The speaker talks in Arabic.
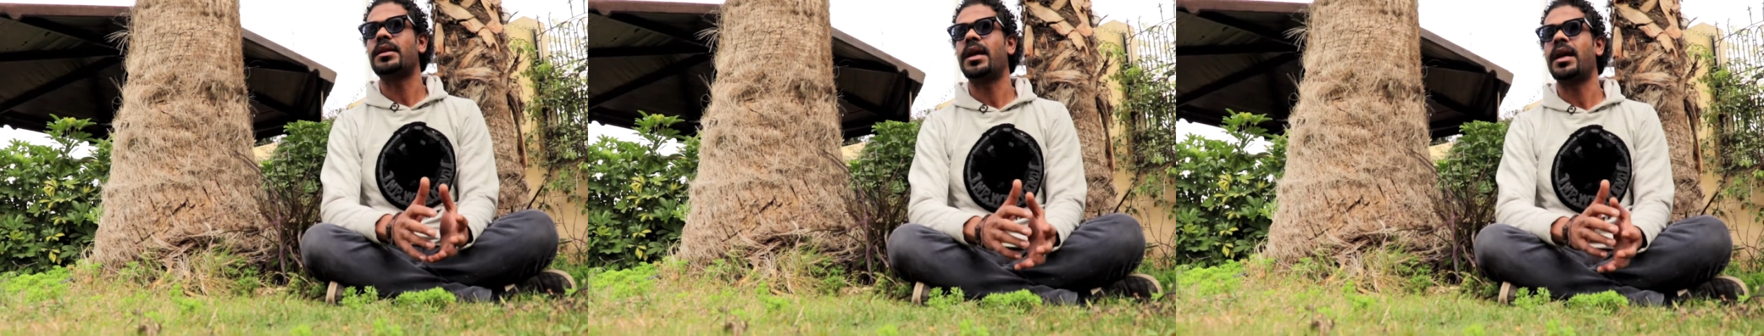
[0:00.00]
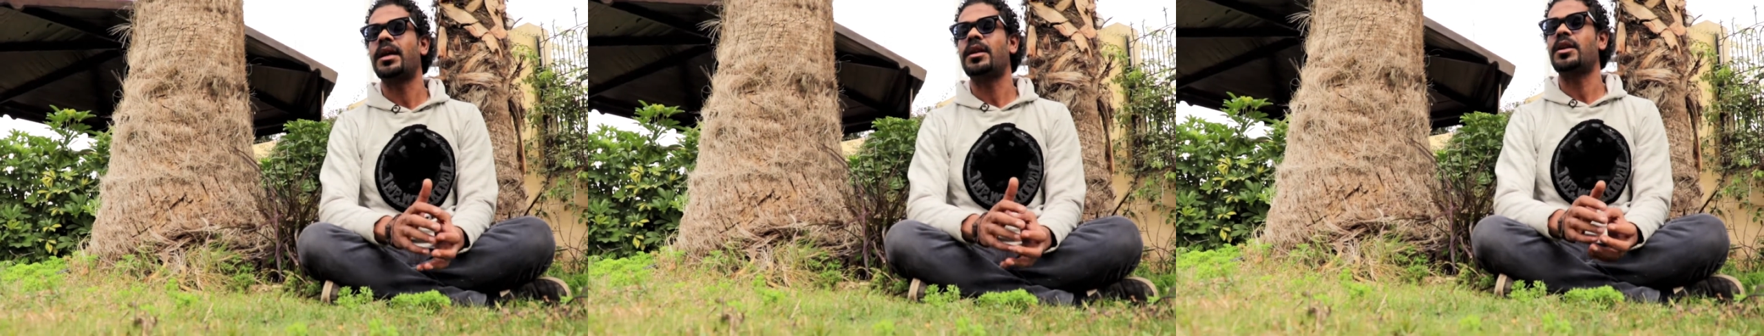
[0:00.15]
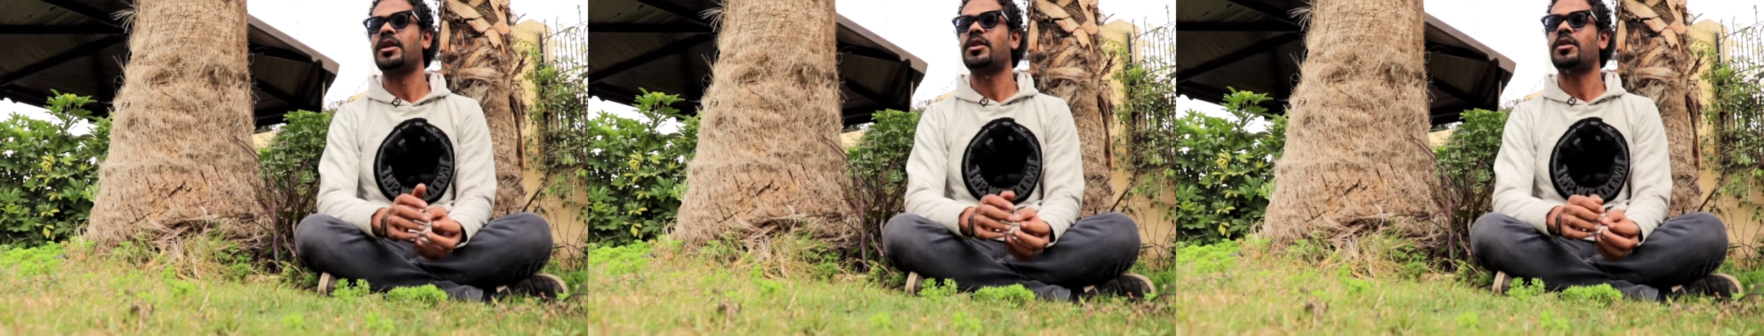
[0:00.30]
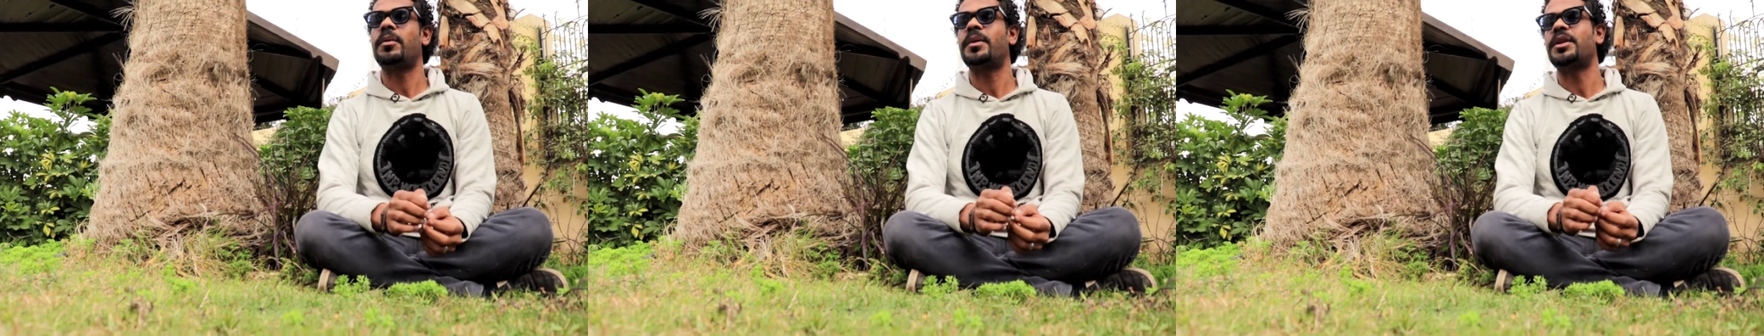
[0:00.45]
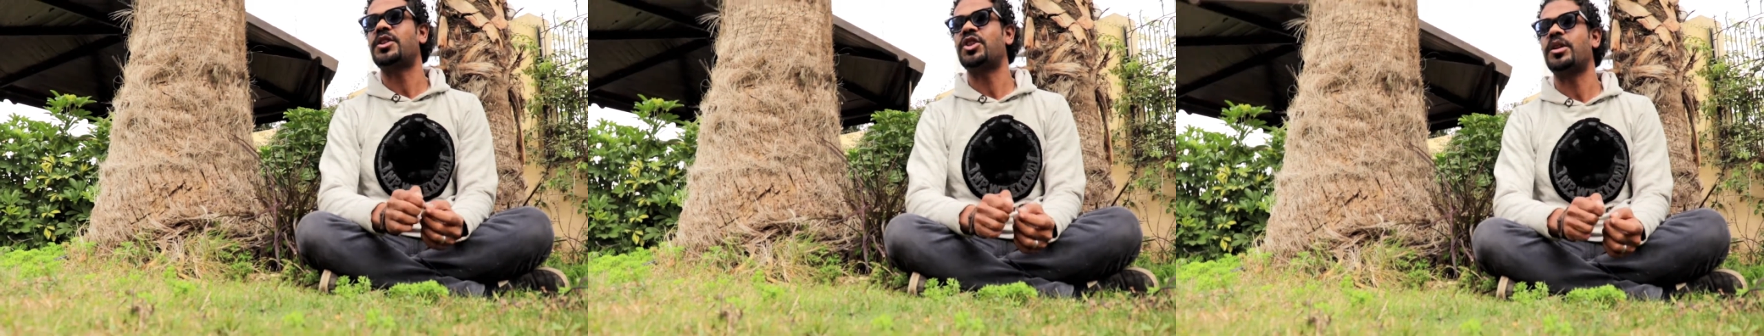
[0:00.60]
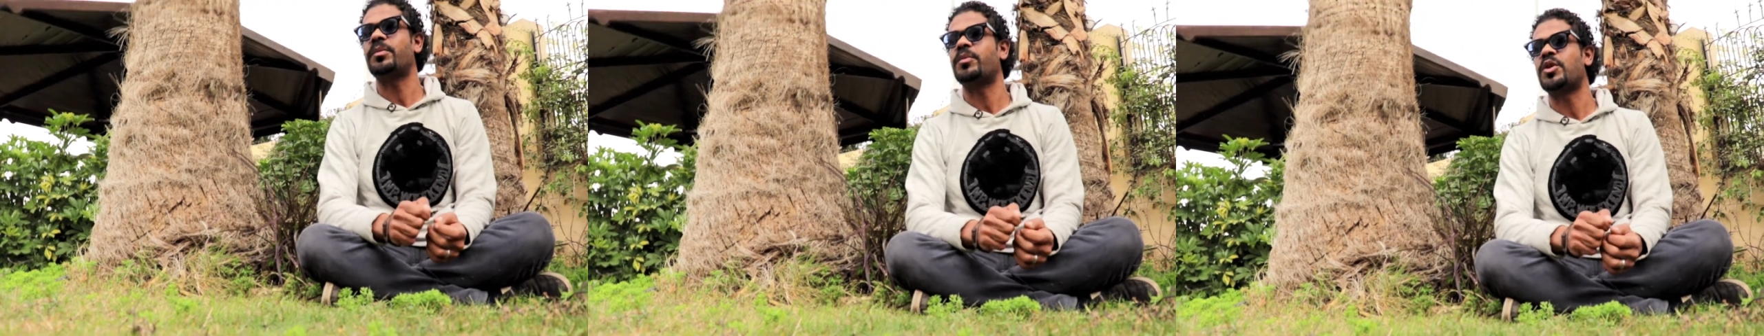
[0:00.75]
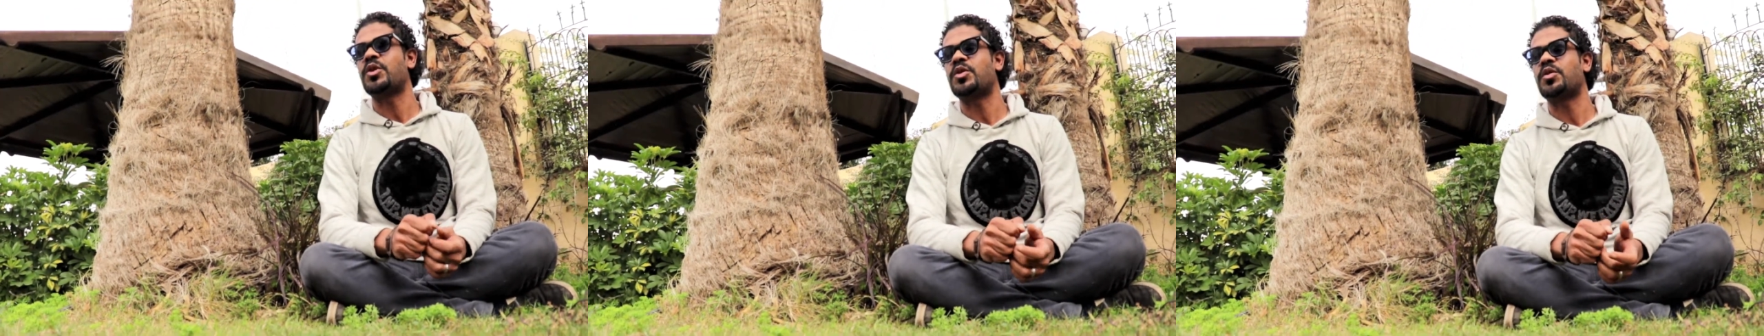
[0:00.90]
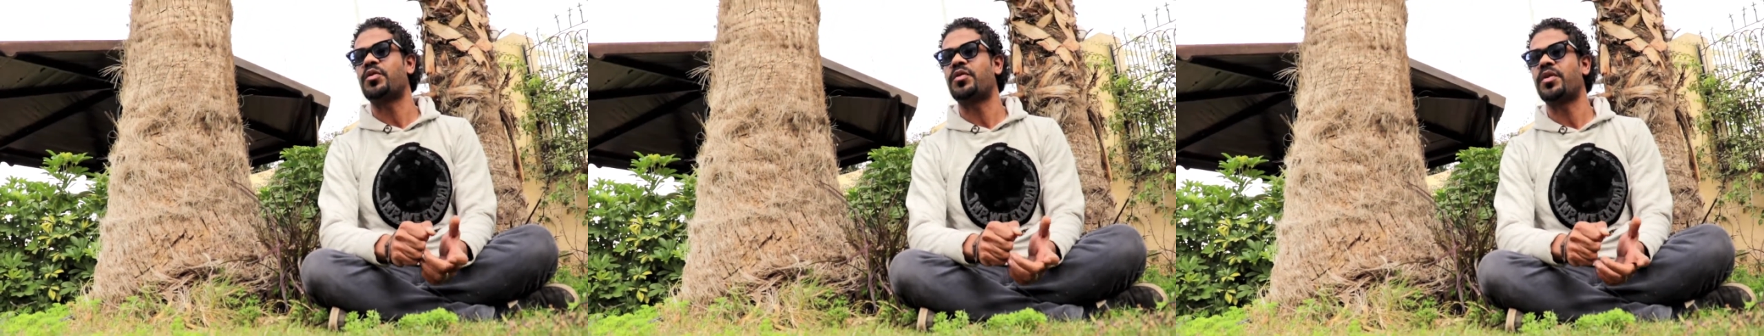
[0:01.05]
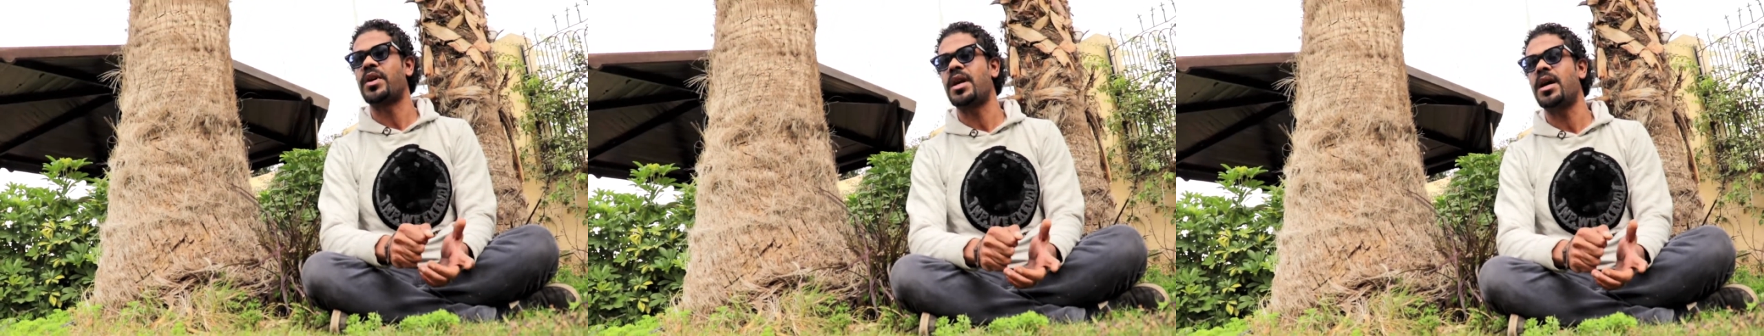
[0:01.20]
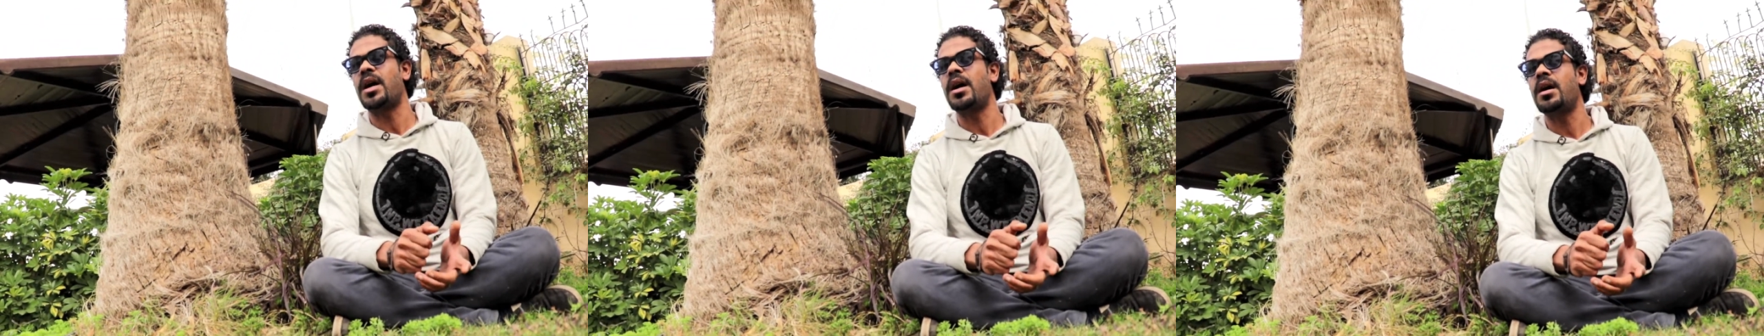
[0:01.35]
يعني طبعا شيء من
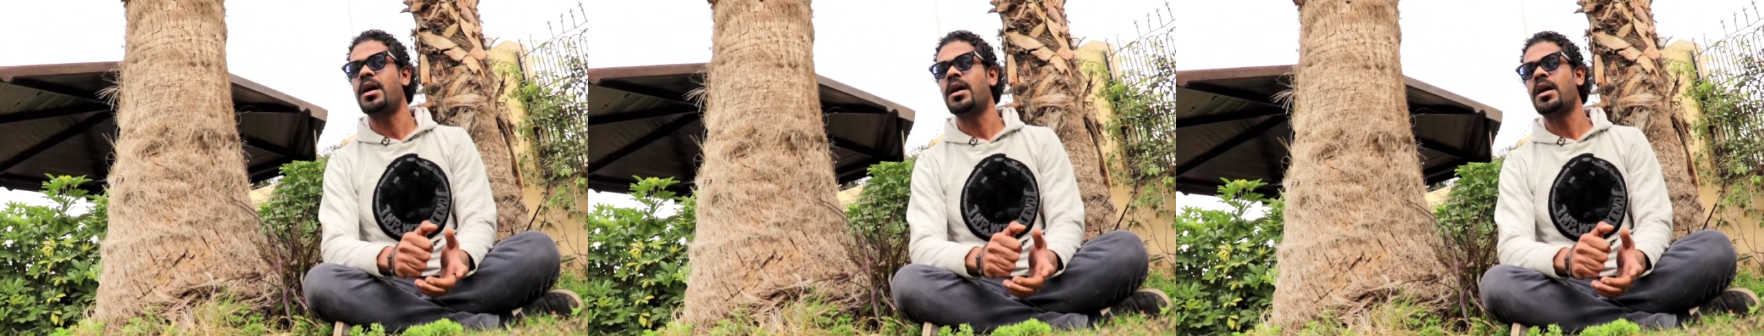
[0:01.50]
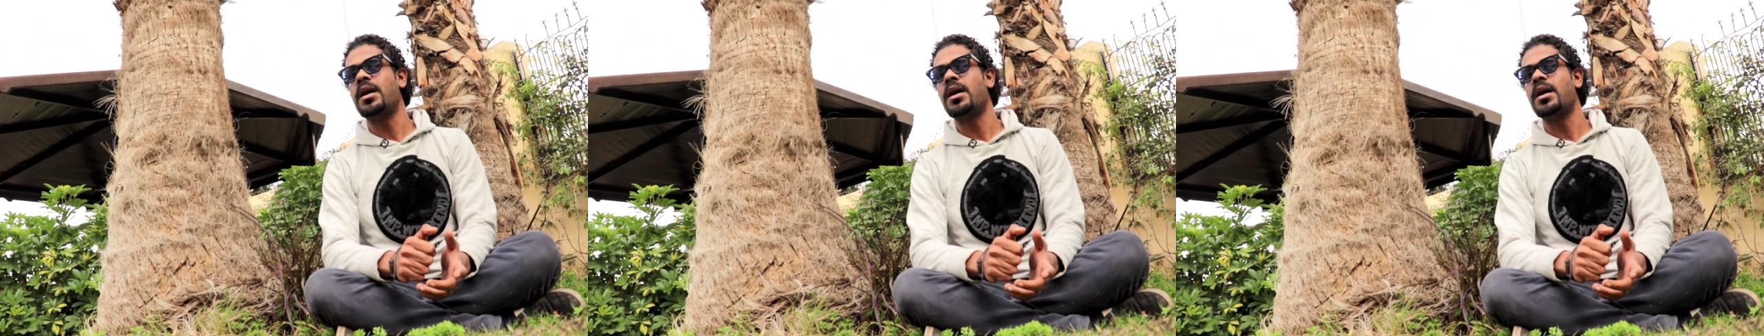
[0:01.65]
الصوفيه